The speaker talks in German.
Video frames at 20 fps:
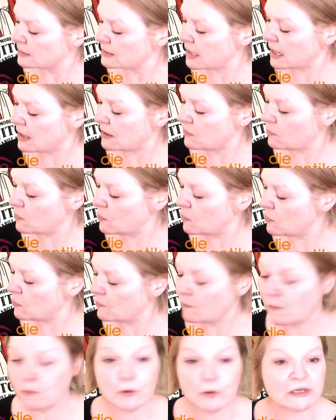
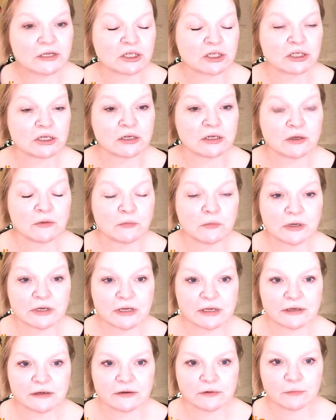Tarot, Witch, äh,
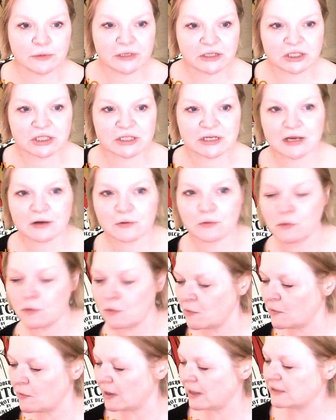Modern Witch
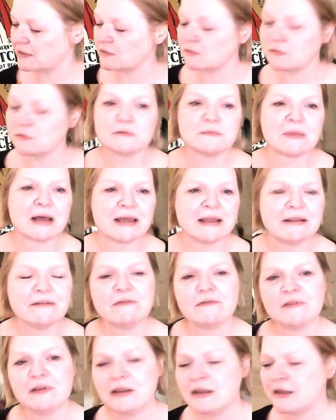Tarot. Also zum
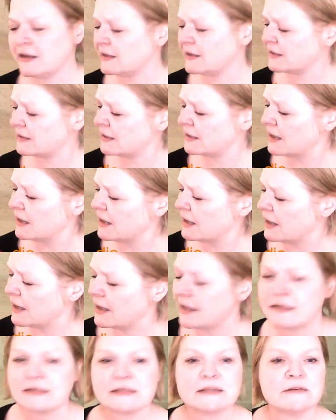einen finde ich
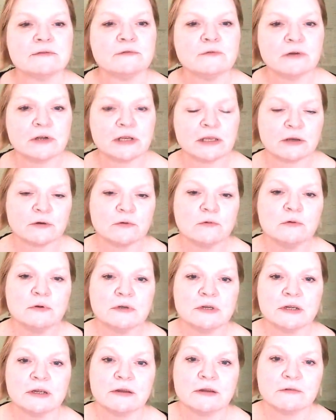es wirklich
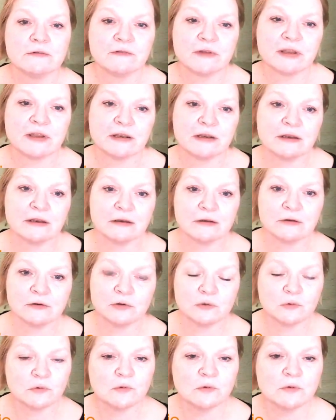gut, wenn
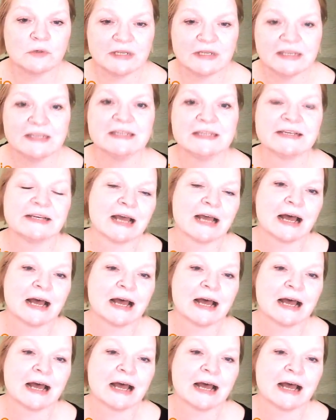du diese